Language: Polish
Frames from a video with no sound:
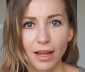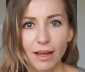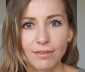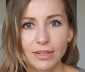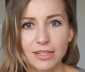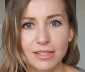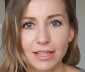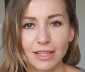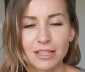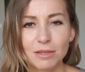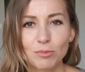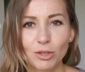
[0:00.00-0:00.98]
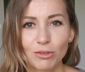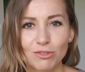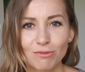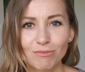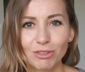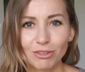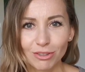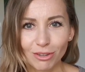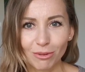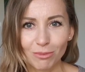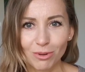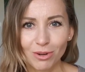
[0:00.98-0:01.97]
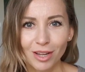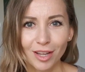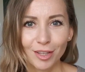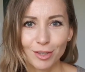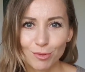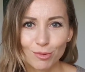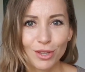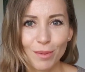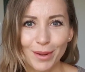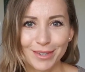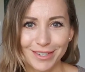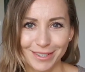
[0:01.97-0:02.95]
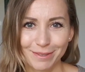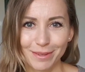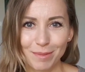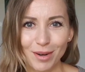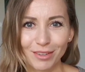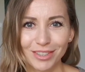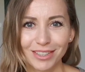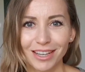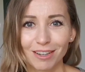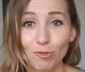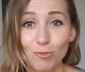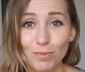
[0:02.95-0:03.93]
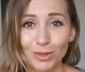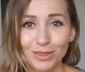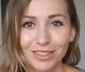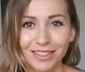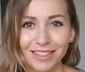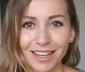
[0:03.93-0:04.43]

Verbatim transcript: Efekt jest taki, że przychodzimy do domu i już nie ma czasu naprawdę na głupoty,